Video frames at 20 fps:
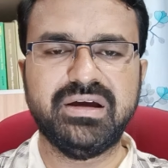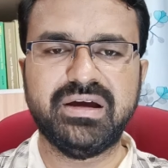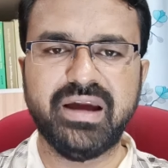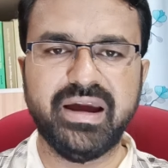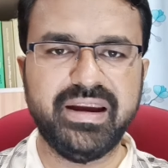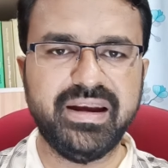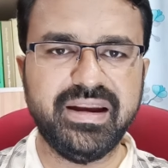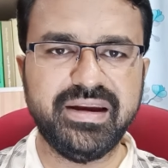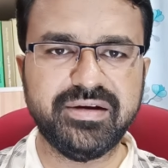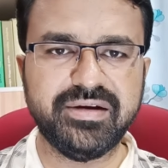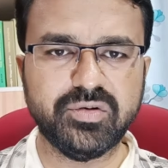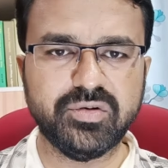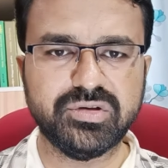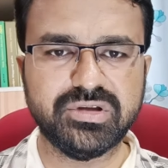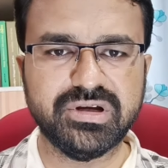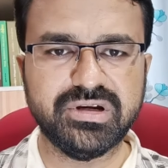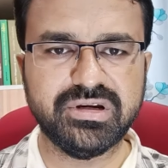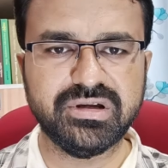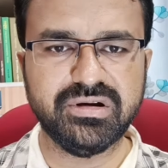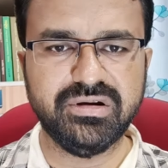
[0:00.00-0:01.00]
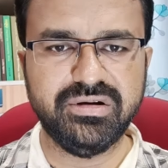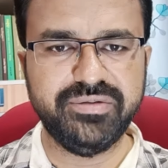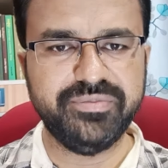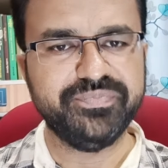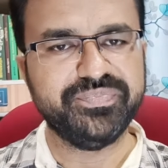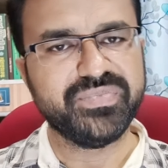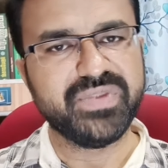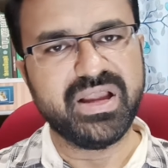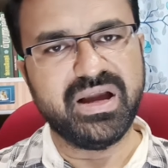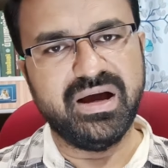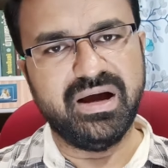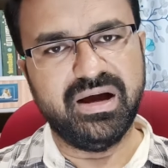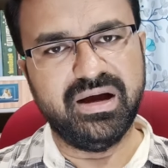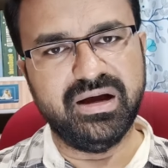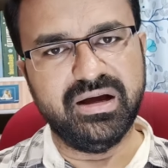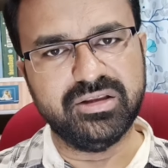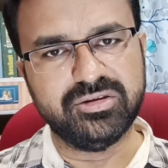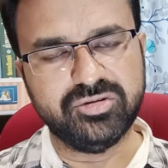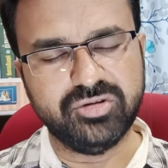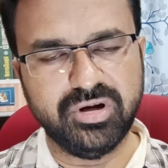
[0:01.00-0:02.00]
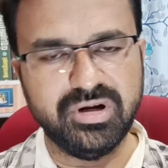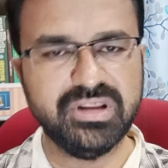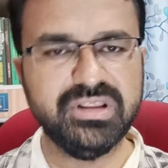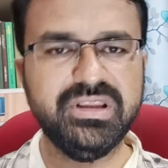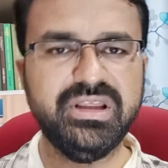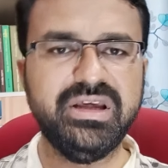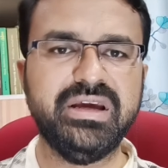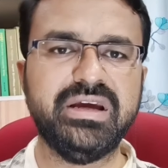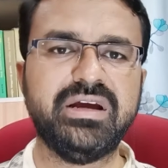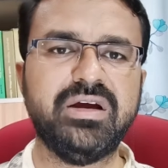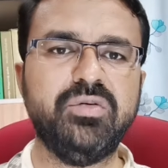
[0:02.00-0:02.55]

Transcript: கைட்லைன் கொடுத்துக்கிட்டு இருக்கிறோம் தொடர்ந்து